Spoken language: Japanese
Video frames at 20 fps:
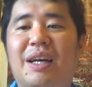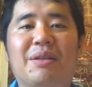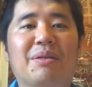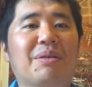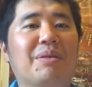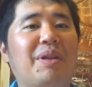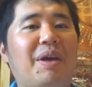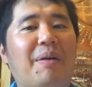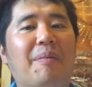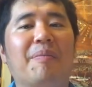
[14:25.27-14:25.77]
あ
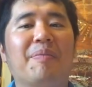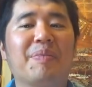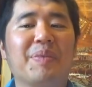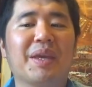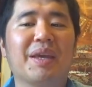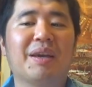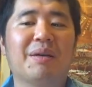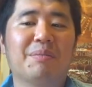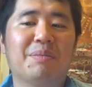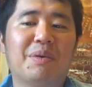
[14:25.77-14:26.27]
のね
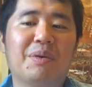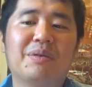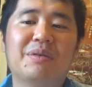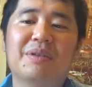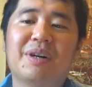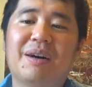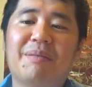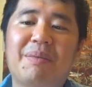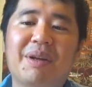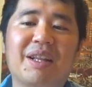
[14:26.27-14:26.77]
僕
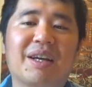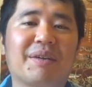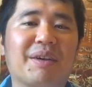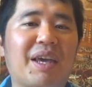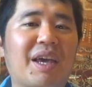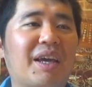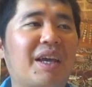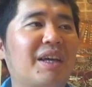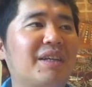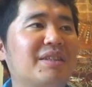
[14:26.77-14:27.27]
はまだ
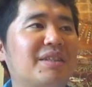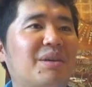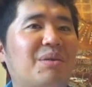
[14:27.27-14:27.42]
経験し